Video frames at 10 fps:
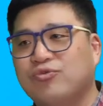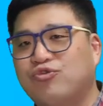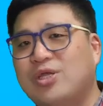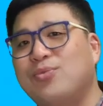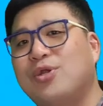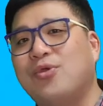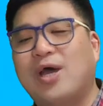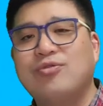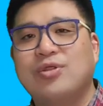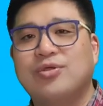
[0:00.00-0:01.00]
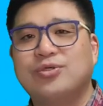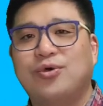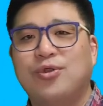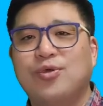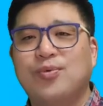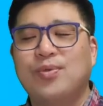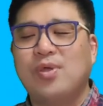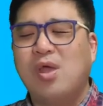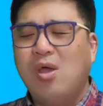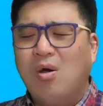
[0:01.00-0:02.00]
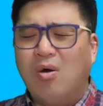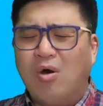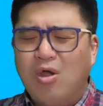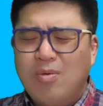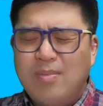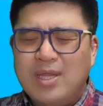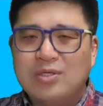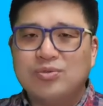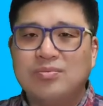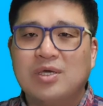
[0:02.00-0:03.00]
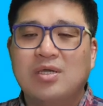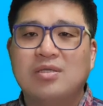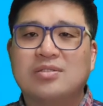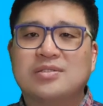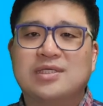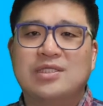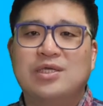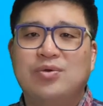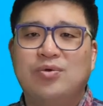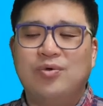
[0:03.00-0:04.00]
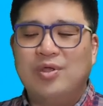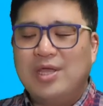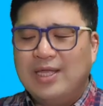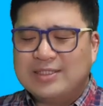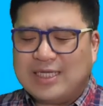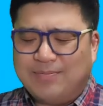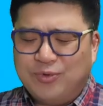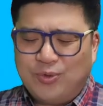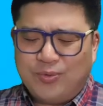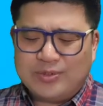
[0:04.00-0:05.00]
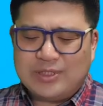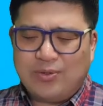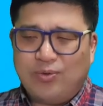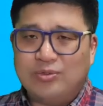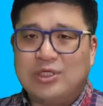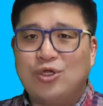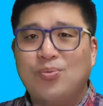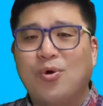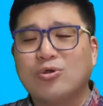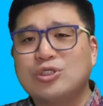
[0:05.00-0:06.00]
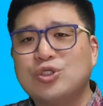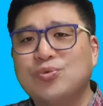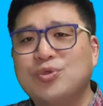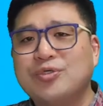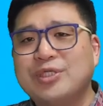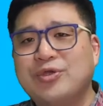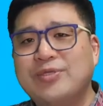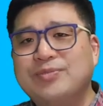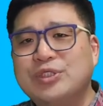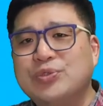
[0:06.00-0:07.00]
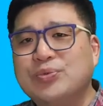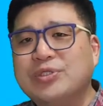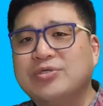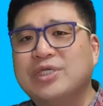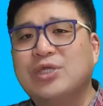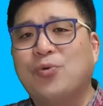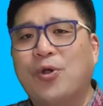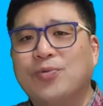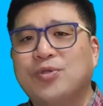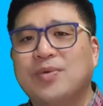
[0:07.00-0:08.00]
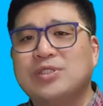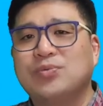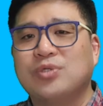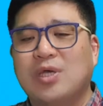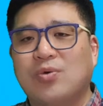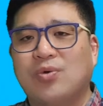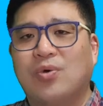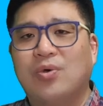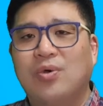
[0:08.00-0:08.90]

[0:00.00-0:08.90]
군함도란 영화도 있었죠. 거기서 보면은 얼마나 정말 제대로 잠도 못 자고 제대로 먹지도 못하고 제대로 입지도 못하고 제대로 월급도 받지 못하고